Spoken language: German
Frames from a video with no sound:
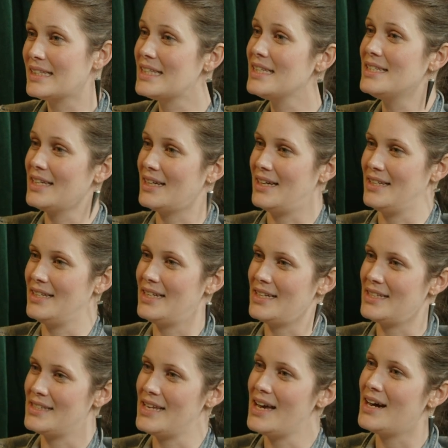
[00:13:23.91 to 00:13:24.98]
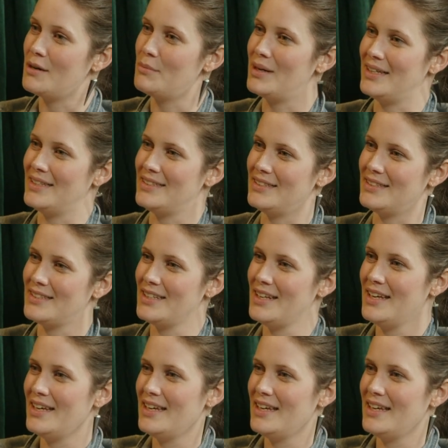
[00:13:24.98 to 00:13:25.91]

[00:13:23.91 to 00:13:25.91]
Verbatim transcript: Kita, in der sie arbeitet.